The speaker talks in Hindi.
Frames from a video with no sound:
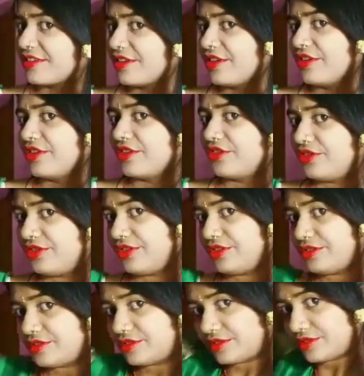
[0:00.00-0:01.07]
दिक्कत कर रहे थे
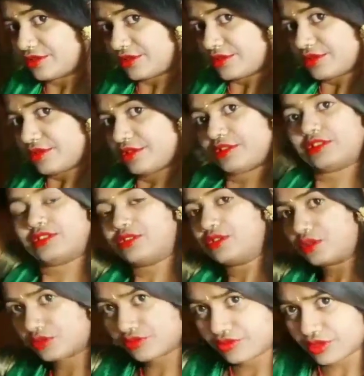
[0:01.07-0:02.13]
तो मैंने थोड़ा
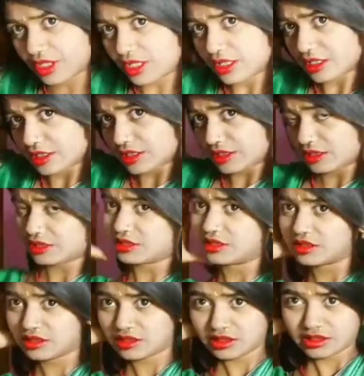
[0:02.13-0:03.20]
छोटा वाला जो क्लचर है
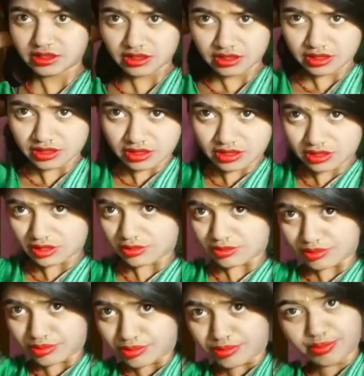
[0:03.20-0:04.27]
उसी को मैंने
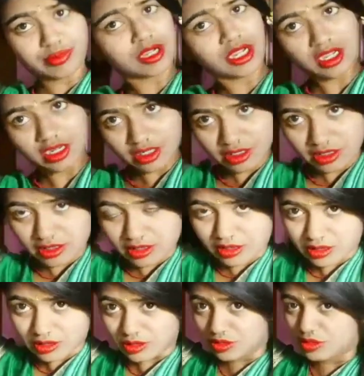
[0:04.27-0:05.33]
यहाँ पे
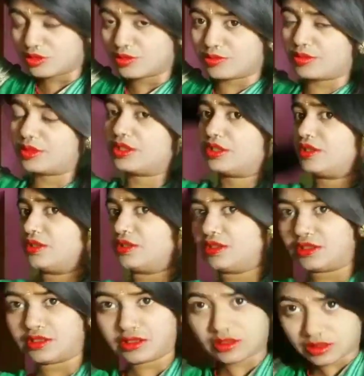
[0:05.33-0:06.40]
सिक्योर कर दी हूँ कि
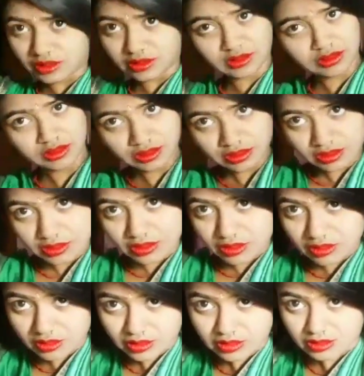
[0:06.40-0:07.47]
आगे इधर उधर बाल ना
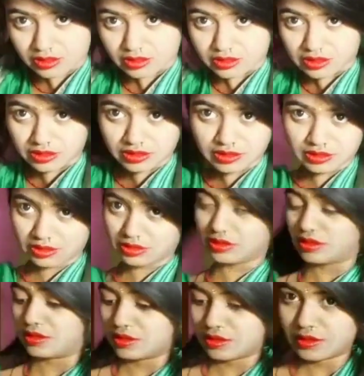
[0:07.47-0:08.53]
होए और आप
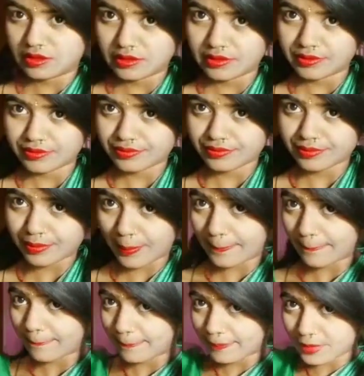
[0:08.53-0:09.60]
अच्छे से
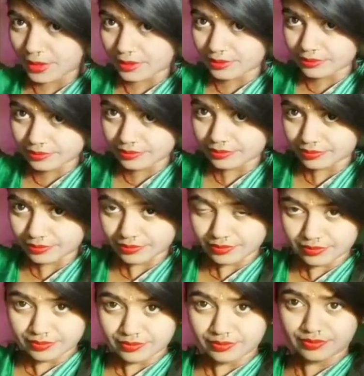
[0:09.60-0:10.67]
हेयर स्टाइल बना
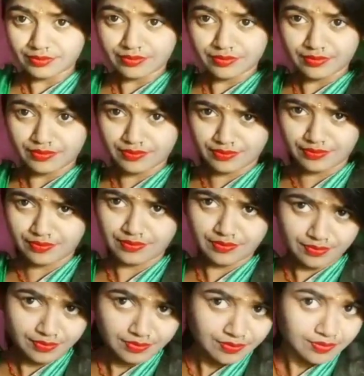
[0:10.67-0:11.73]
सको तो
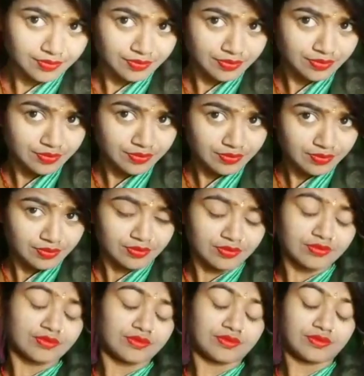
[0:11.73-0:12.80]
देखिए मैं इस तरीके
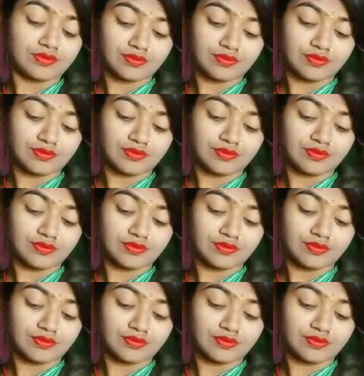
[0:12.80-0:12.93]
से से